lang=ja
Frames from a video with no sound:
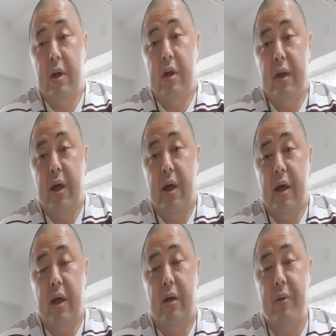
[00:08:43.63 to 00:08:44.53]
ね、
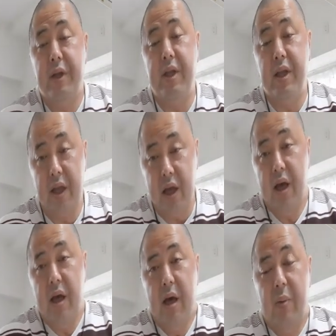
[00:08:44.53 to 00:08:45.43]
えー、ただね、
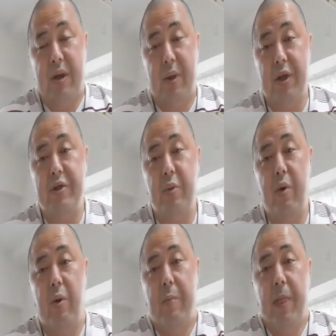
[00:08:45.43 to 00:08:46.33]
私
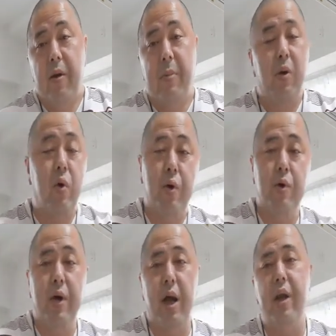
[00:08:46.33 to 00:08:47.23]
も、まあ、こうい
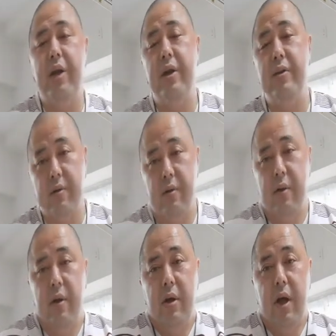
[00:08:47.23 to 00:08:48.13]
う体です。
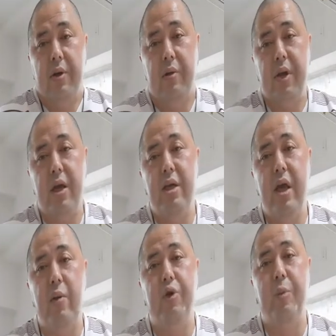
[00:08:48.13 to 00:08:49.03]
あの、でき
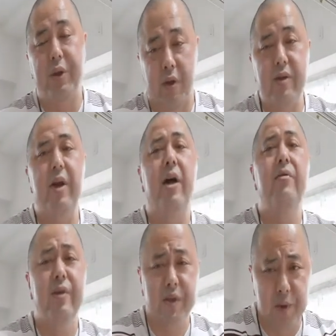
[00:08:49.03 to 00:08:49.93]
ないこともたくさんあ
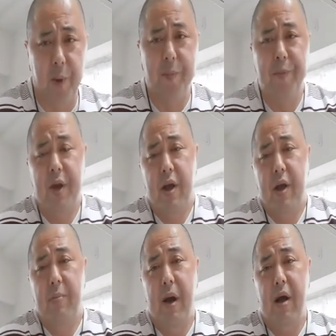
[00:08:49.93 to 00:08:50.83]
るんですよ。
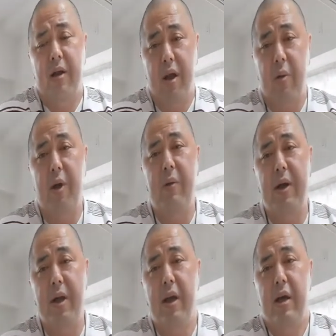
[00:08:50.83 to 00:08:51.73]
まあ、ね、これは
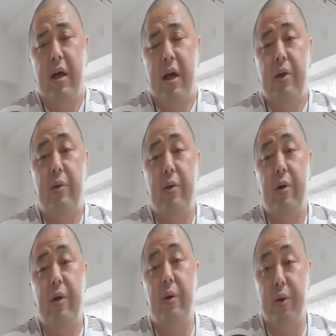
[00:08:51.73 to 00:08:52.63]
ね、あ
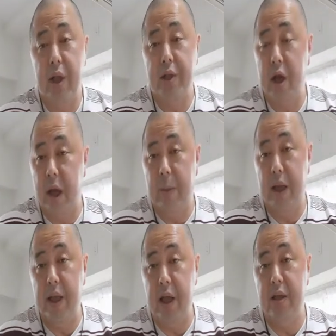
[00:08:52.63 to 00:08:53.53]
の、いろんな仲
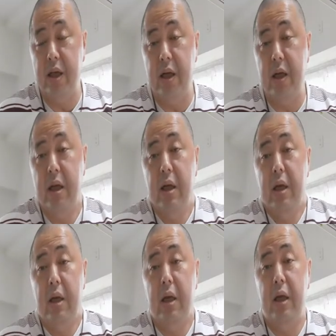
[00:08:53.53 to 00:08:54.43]
間であったり、
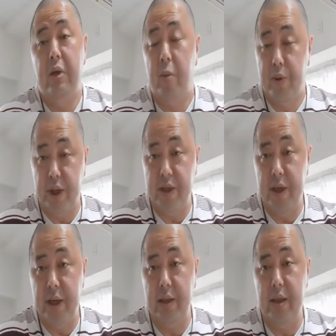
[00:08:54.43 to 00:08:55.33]
えー、友達
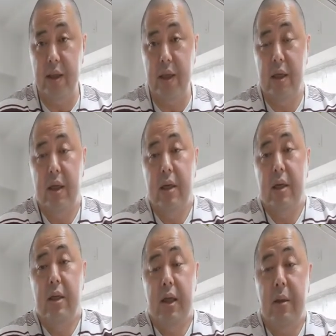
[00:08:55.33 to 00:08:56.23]
であったり、
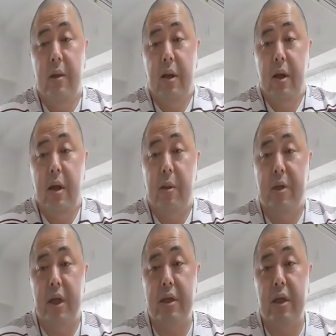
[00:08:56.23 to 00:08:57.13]
ね、えー、
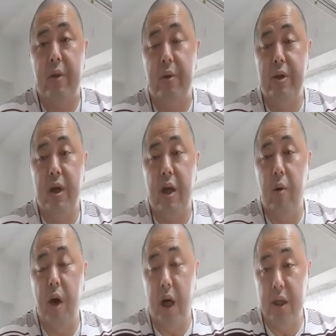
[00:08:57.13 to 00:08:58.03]
皆さんのお力
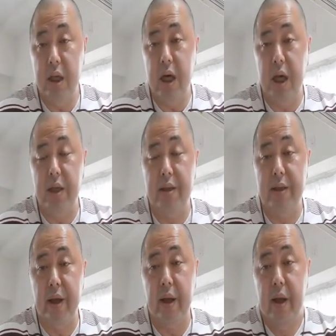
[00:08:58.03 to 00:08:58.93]
を借りながらです
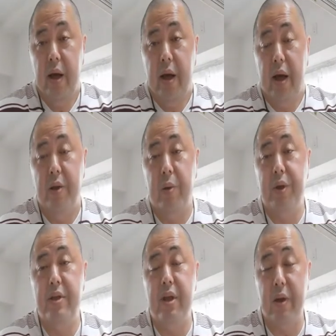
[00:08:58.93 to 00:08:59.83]
ね、あの、お
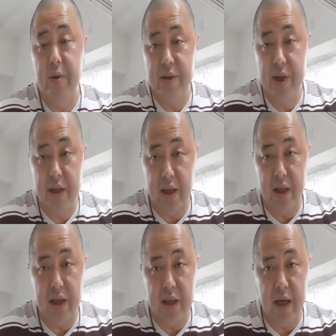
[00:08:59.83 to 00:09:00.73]
手伝いをしていた
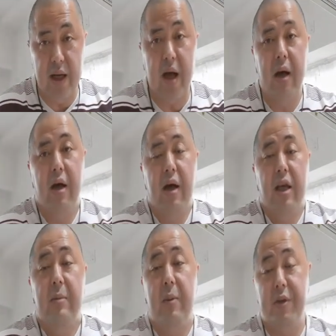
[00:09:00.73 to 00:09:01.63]
だきながら、
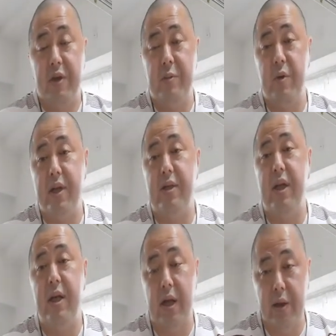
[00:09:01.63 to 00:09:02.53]
今私も支
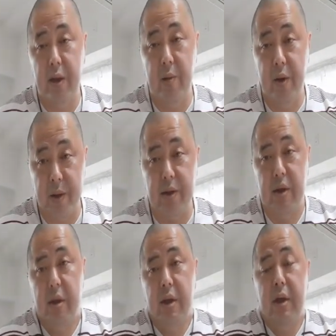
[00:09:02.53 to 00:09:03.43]
えられております。
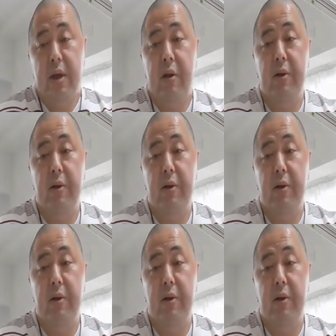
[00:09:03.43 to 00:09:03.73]
なの